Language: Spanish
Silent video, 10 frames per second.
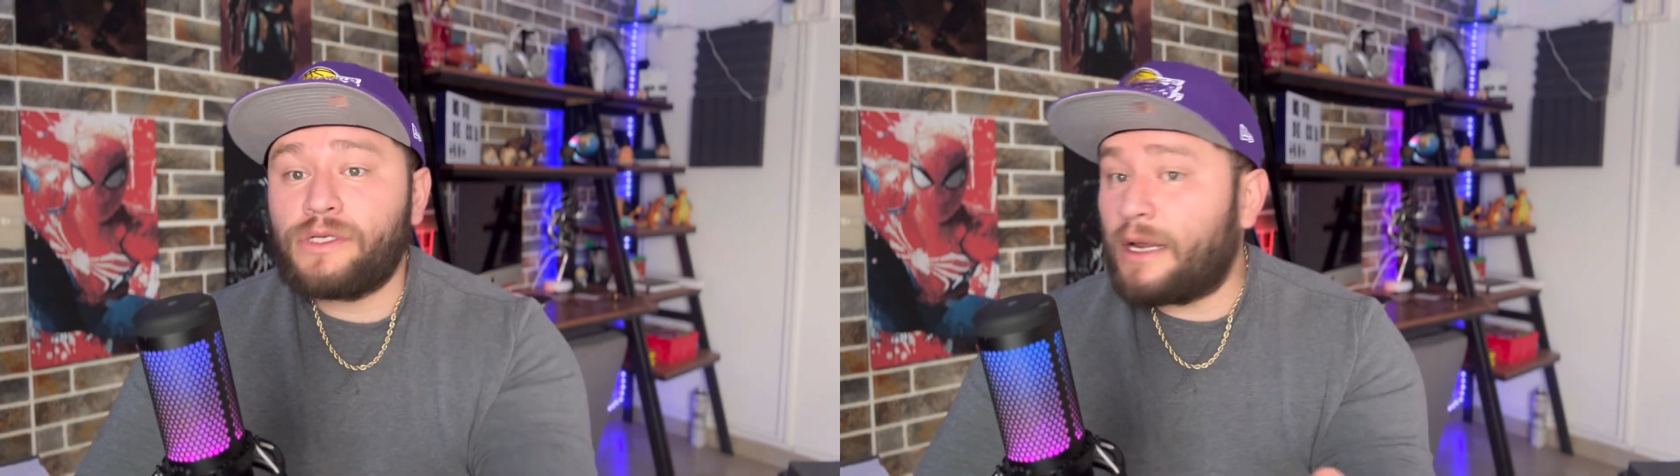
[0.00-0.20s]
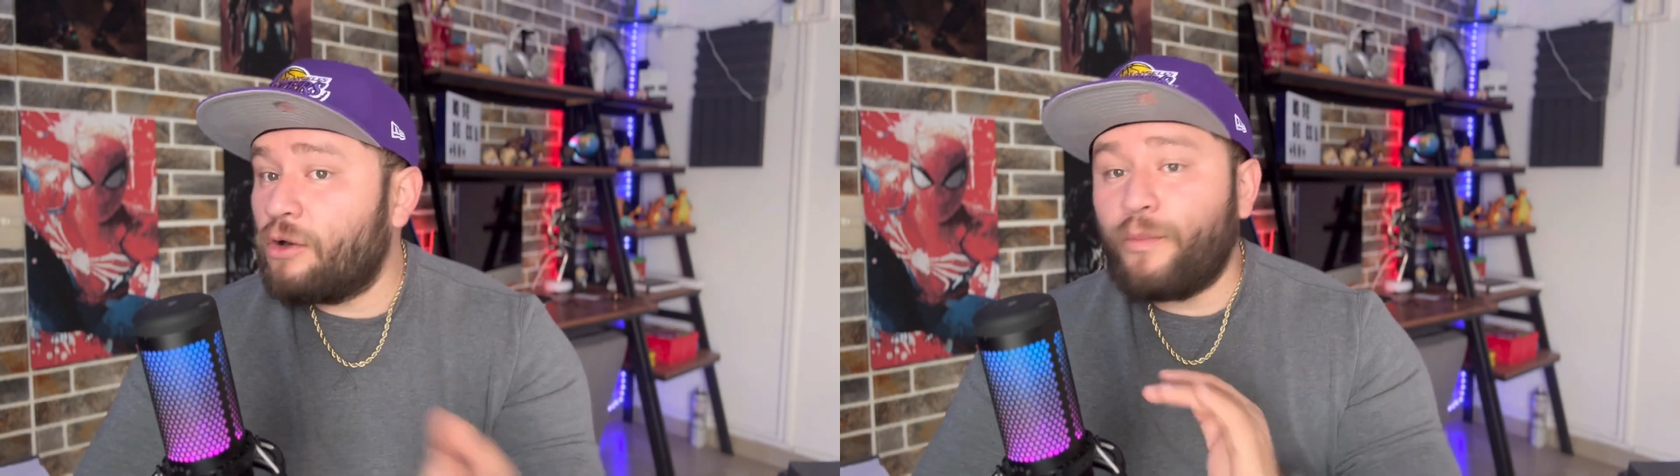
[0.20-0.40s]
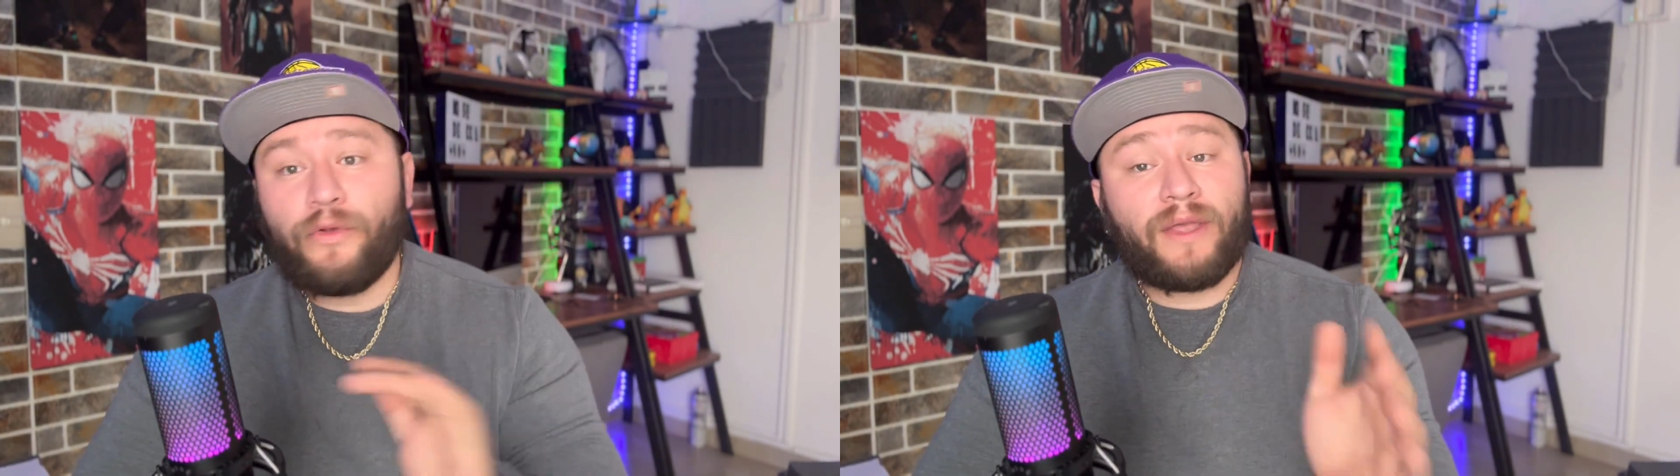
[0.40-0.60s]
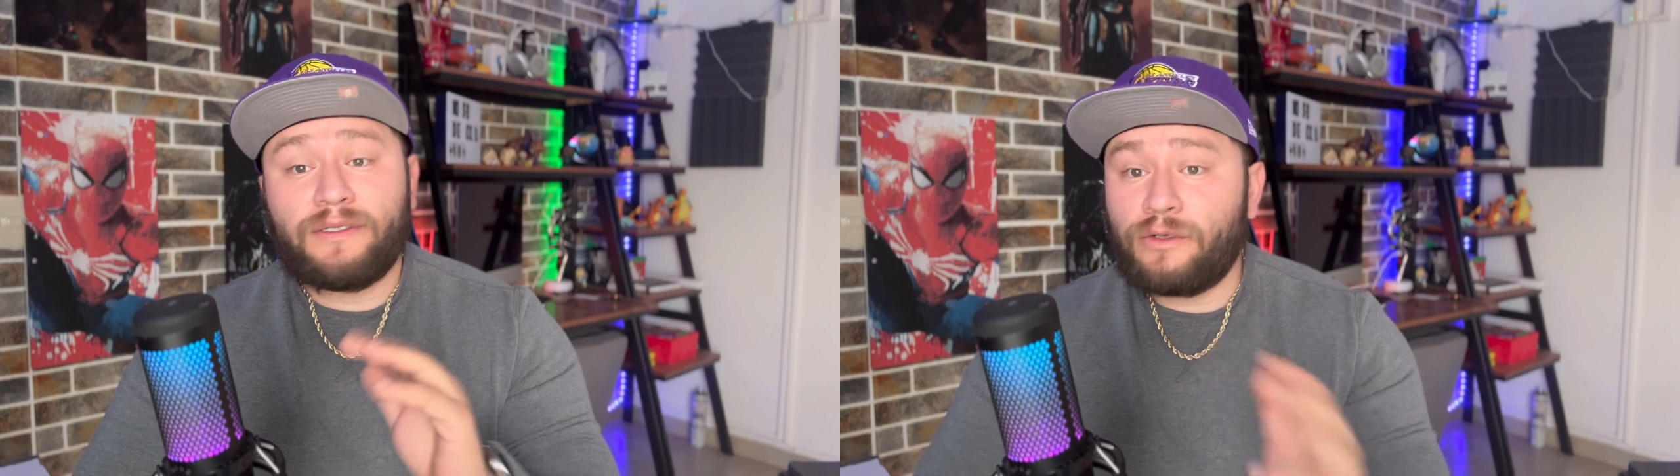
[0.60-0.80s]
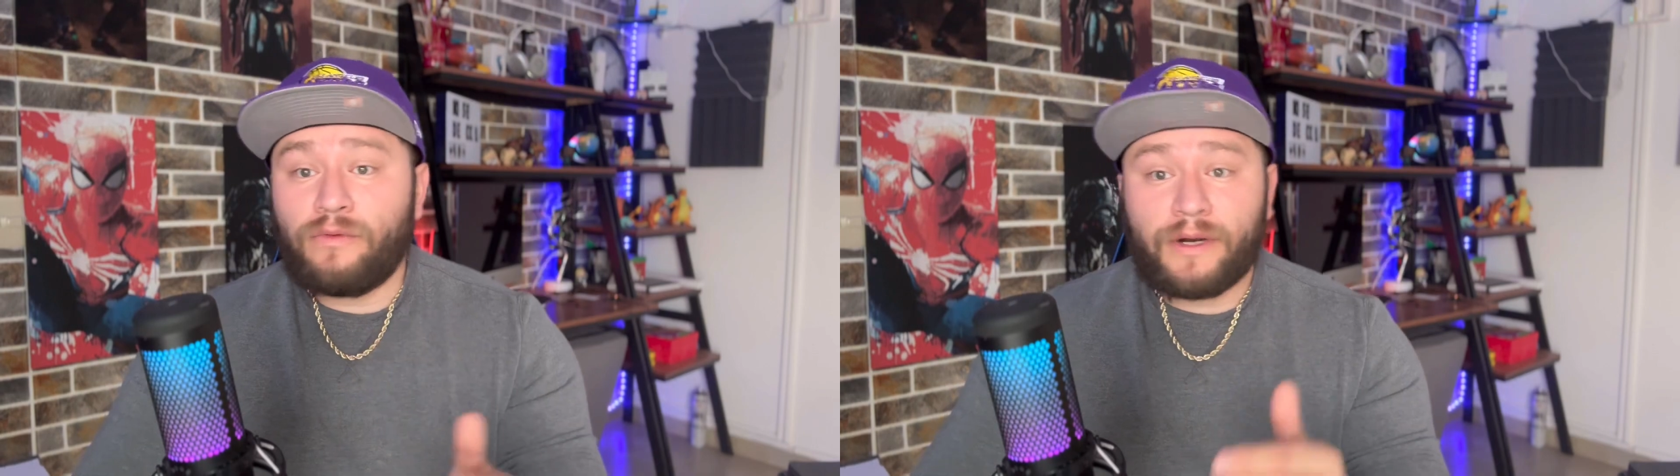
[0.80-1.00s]
Ya no podías
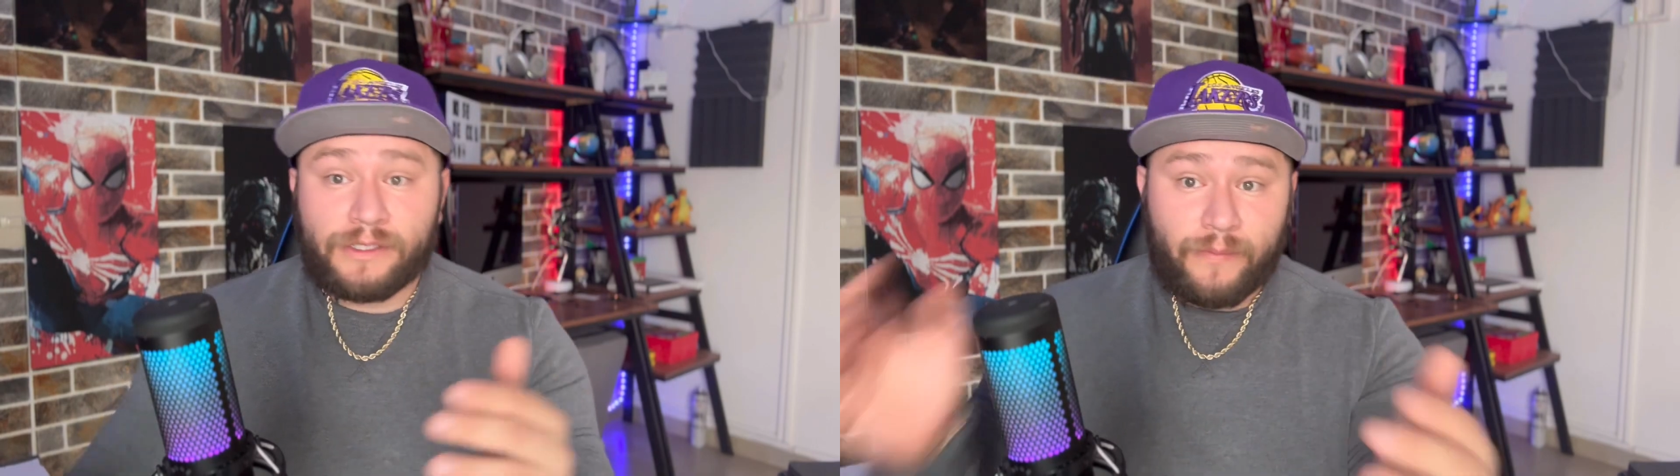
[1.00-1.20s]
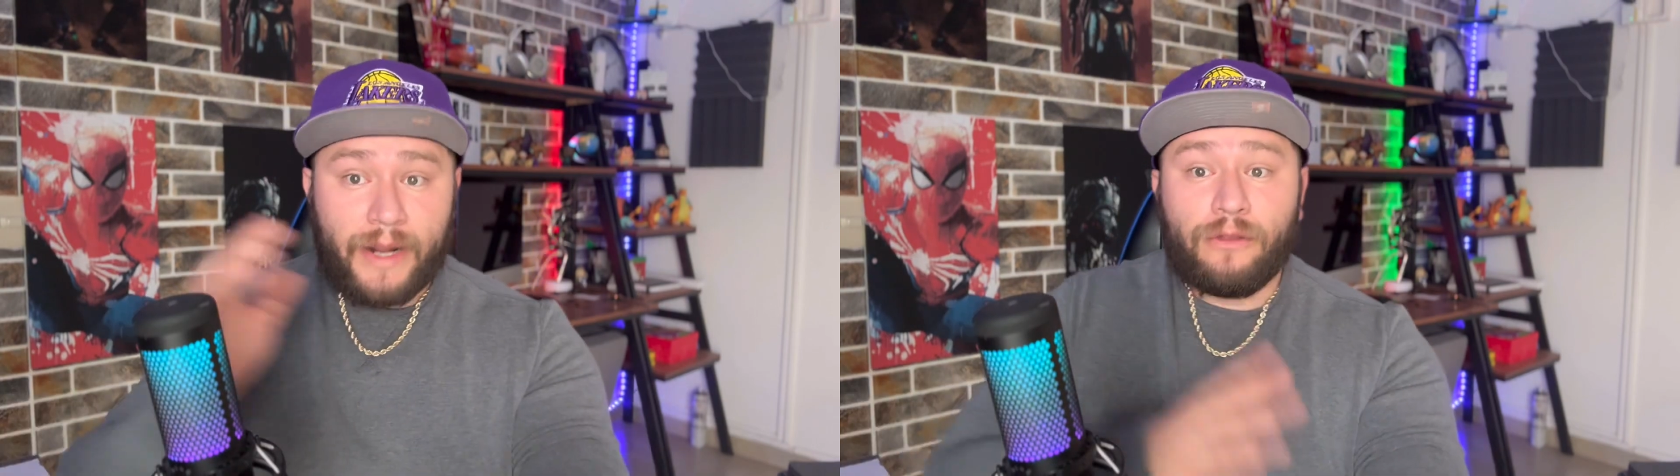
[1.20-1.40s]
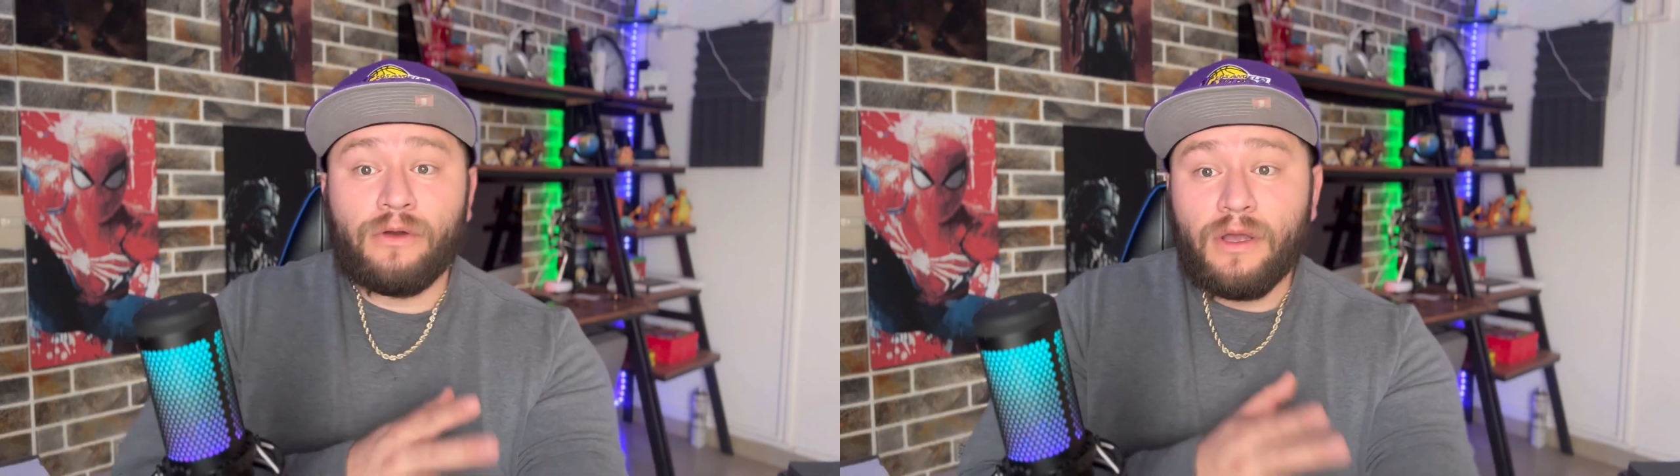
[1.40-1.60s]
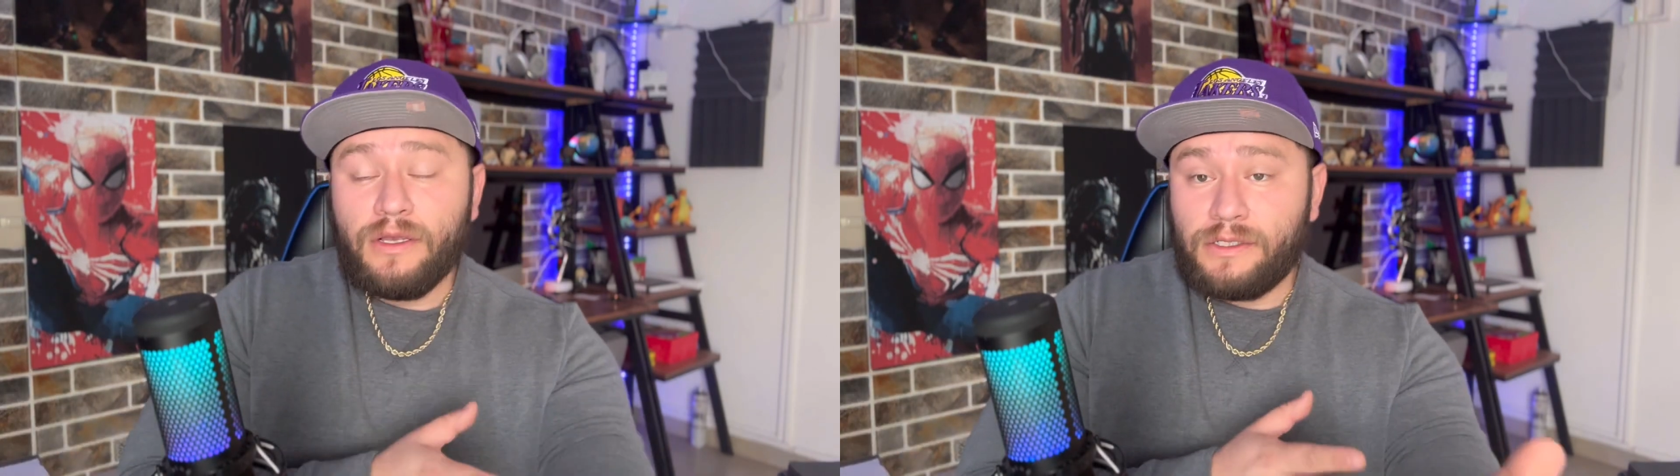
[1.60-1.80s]
hacer un respaldo.